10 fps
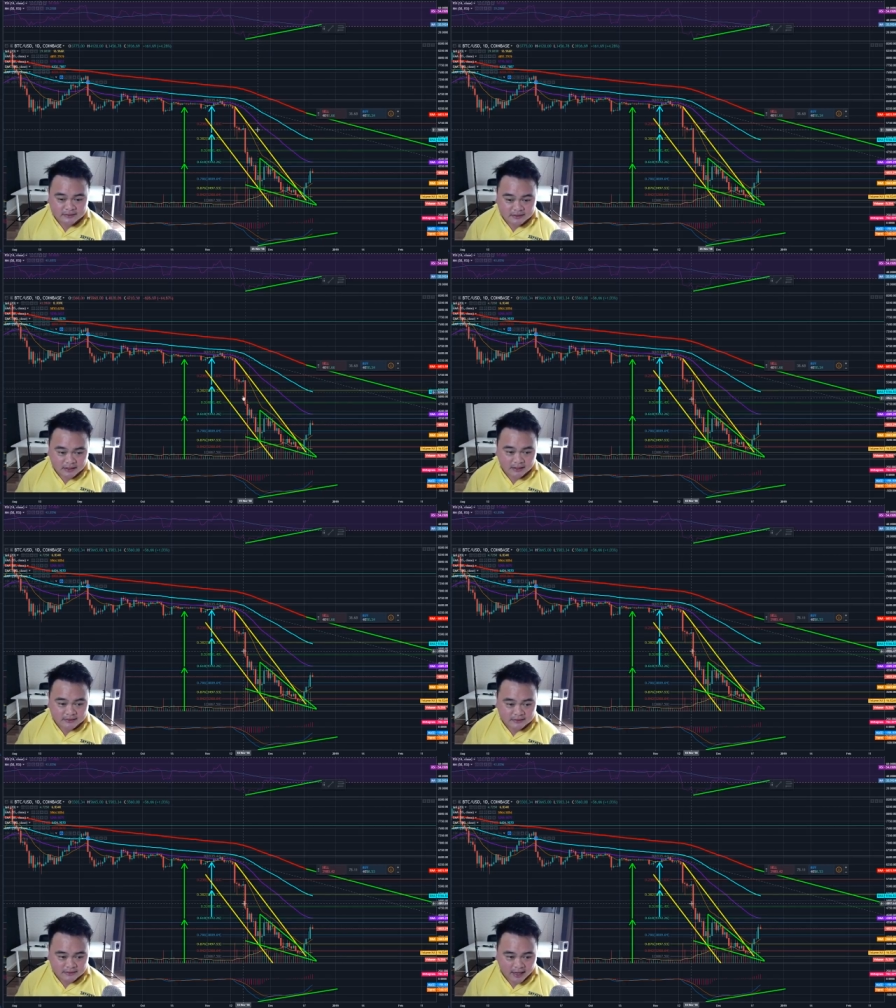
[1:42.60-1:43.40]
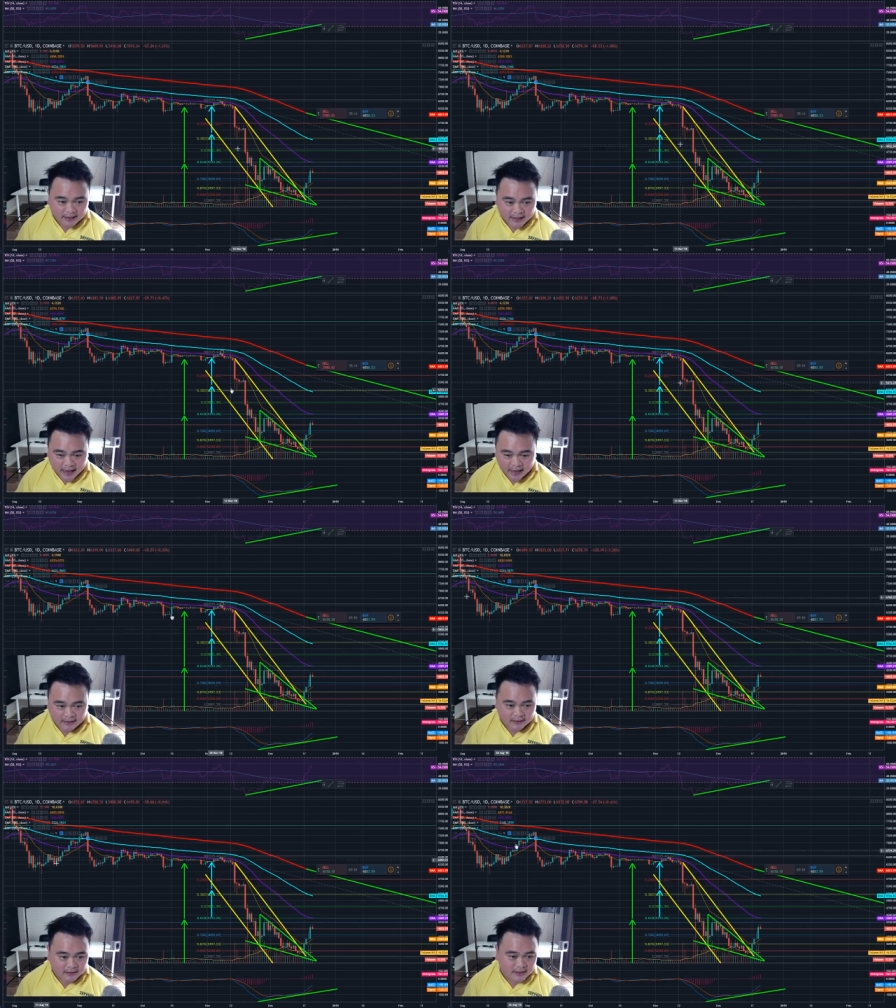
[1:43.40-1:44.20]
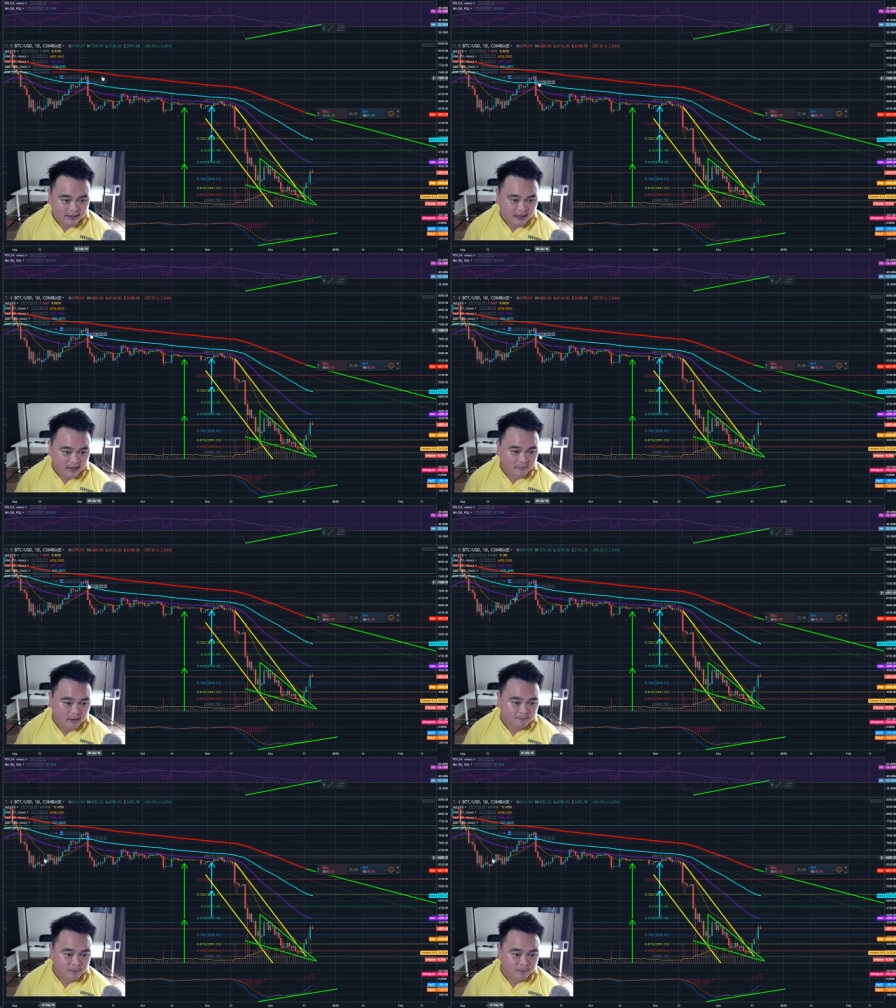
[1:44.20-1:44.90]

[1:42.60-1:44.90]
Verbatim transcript: จะเกิดแท่งแดงอย่างเงี้ยเห็นไหม